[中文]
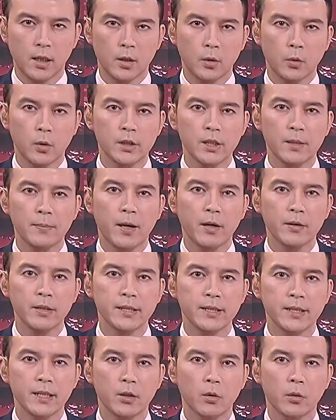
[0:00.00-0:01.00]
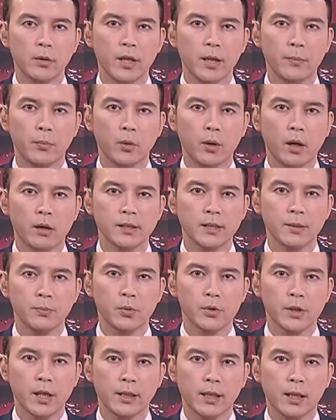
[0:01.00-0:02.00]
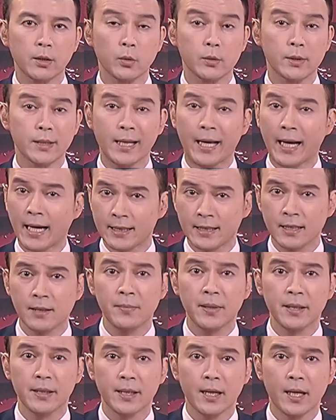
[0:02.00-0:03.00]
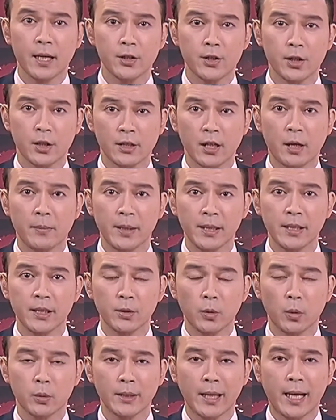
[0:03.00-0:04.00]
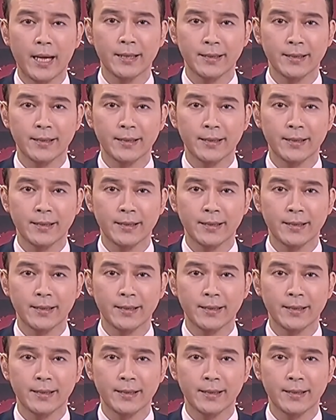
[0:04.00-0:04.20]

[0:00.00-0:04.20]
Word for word: 国际贸易及工业部高级部长纳杜斯里阿兹敏的社交媒体动态